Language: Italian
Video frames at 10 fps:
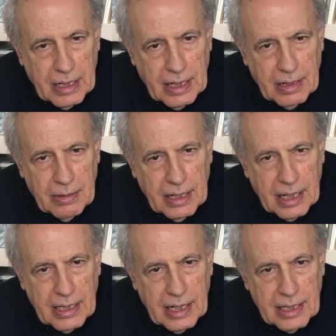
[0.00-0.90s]

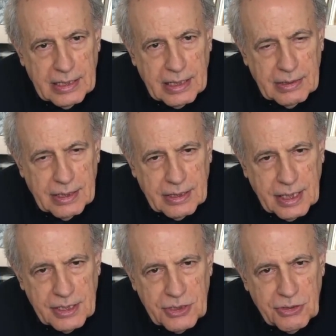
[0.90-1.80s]
La, la
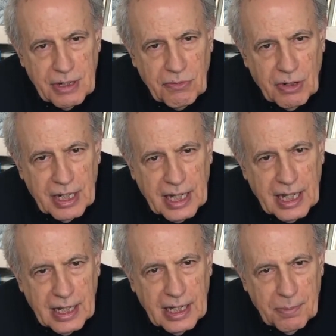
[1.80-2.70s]
tradizione vuole
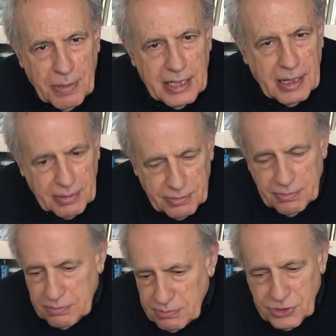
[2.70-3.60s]
che il padre
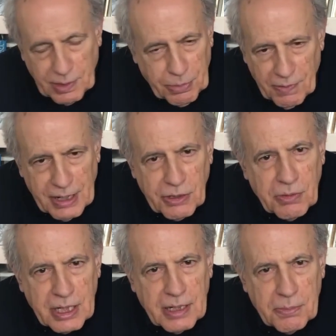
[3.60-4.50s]
ci ha provato in
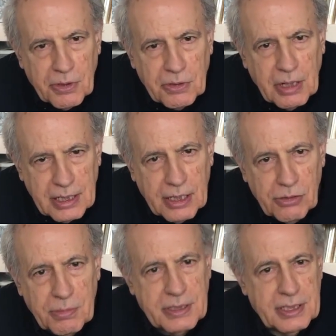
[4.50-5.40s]
qualche modo a dargli
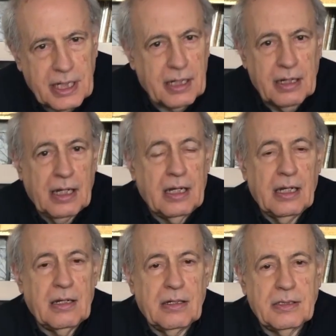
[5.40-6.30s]
un mestiere,
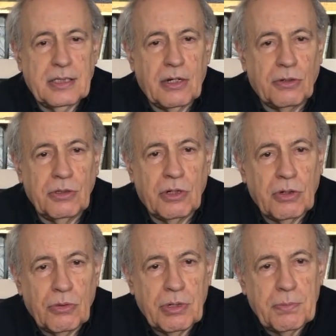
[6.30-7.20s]

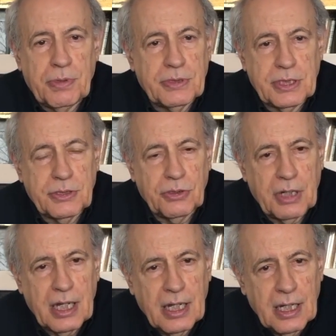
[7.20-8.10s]
secondo
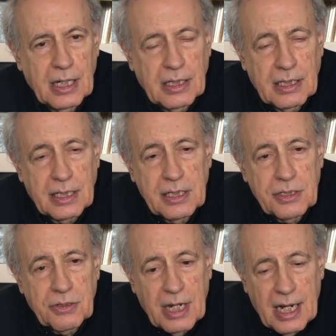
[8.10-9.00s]
un'impostazione
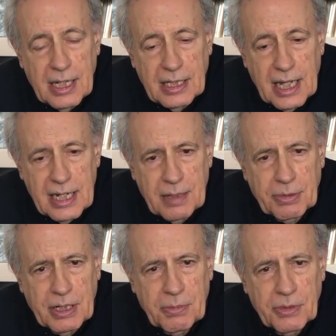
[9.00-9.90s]
tradizionale, eterna,
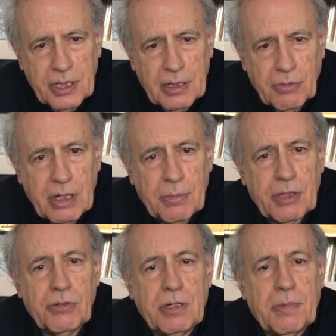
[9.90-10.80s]
potremmo dire, quella per
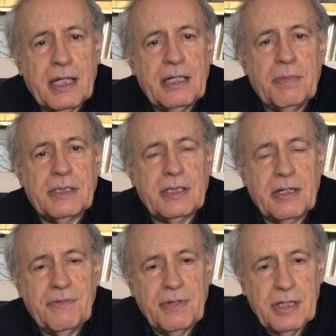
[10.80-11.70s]
cui i padri passano
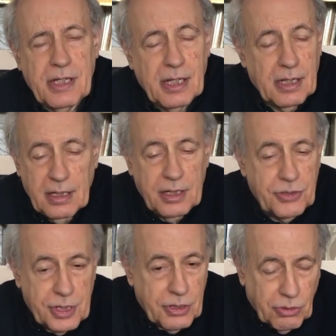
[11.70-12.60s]
i figli, i
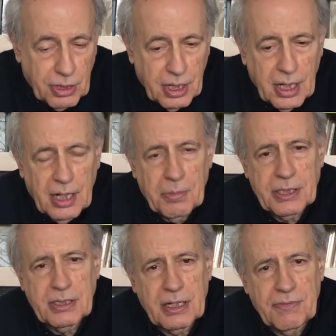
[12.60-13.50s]
genitori
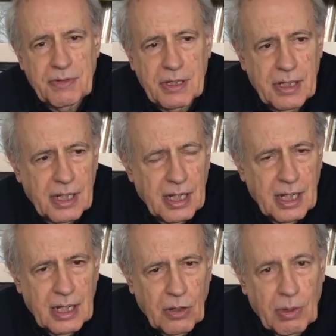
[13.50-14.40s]
passano i figli,
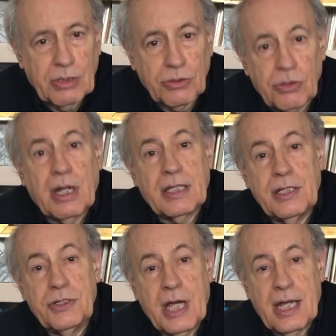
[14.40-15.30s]
quando sono
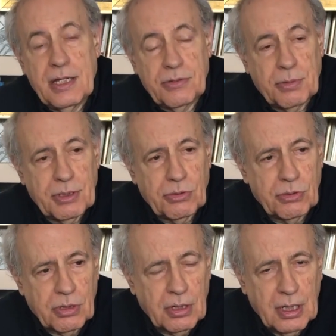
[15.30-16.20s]
artigiani
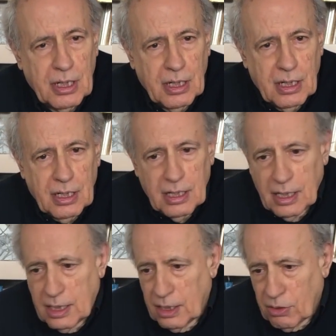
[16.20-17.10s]
soprattutto,
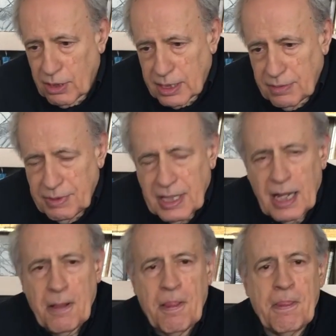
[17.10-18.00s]
le, le loro
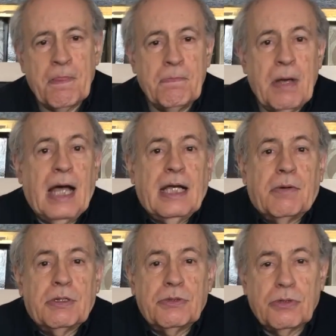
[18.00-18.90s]
attività, anche
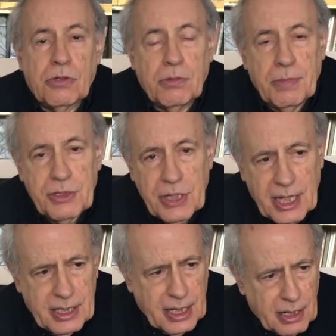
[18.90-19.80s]
quando sono
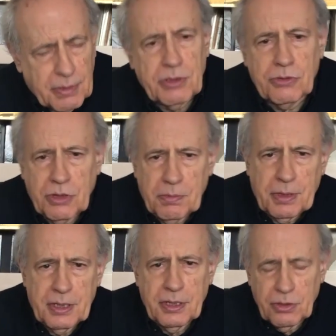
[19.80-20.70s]
commercianti, anche quando sono
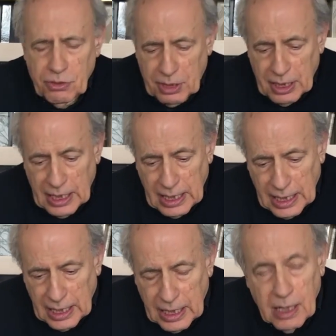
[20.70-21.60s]
imprenditori,
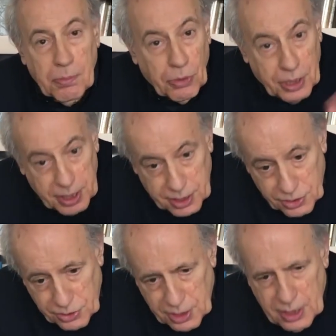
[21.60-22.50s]

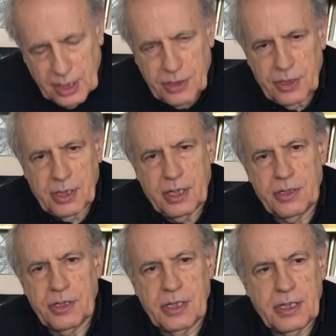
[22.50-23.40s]
politici, eccetera,
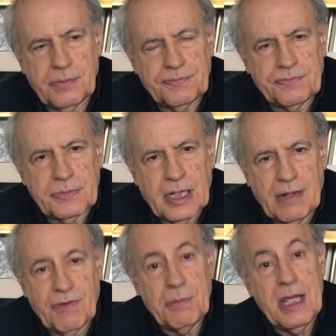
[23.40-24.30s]
eccetera. La
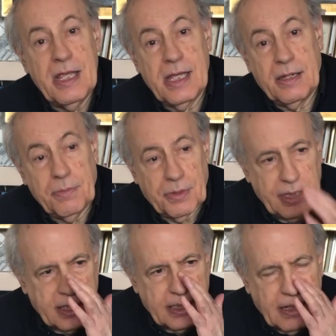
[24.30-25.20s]
famiglia,
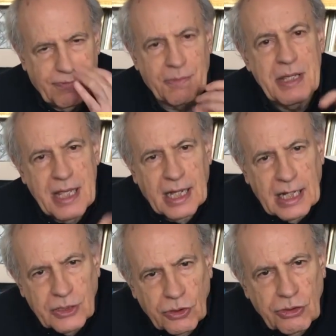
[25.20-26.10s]
l'importanza della famiglia
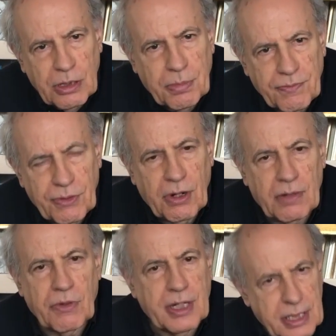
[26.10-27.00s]
sotto il profilo
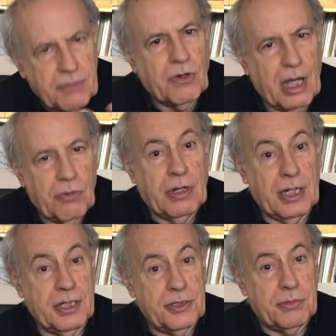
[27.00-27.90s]
lavorativo è un
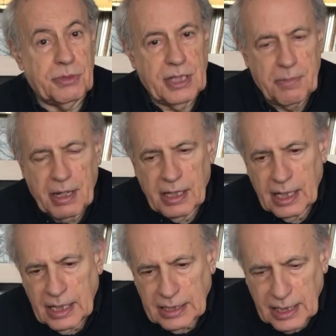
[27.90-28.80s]
grandissimo tema
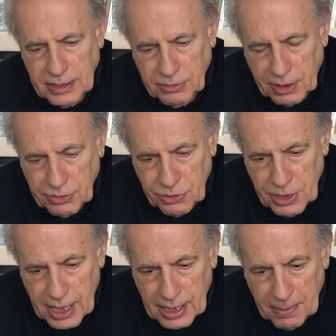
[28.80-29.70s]
della storia
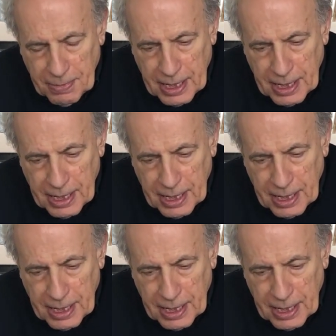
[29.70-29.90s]
sociale.